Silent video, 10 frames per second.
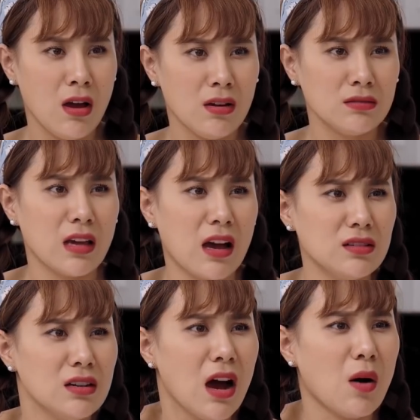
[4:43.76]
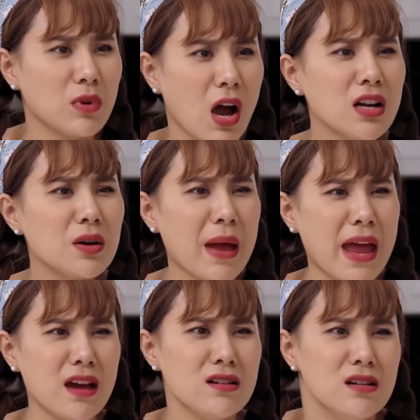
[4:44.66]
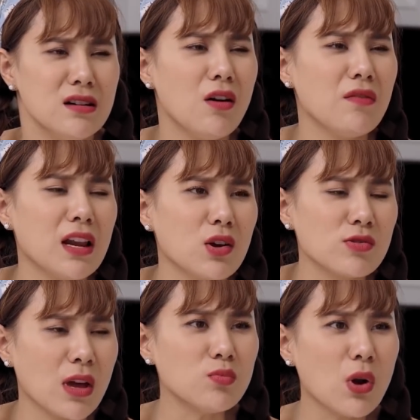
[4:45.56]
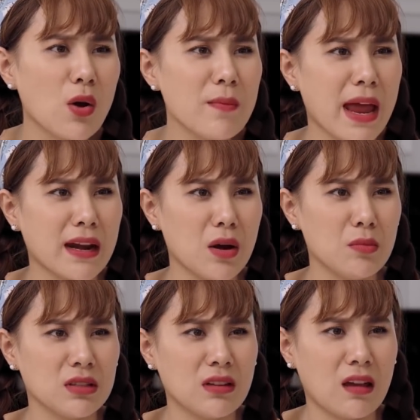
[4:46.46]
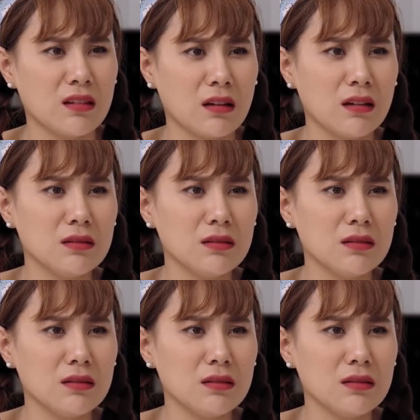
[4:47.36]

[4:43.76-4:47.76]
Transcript: vậy? Dạ, không có đâu mẹ. Không phải là con chống đối mẹ đâu mà tại vì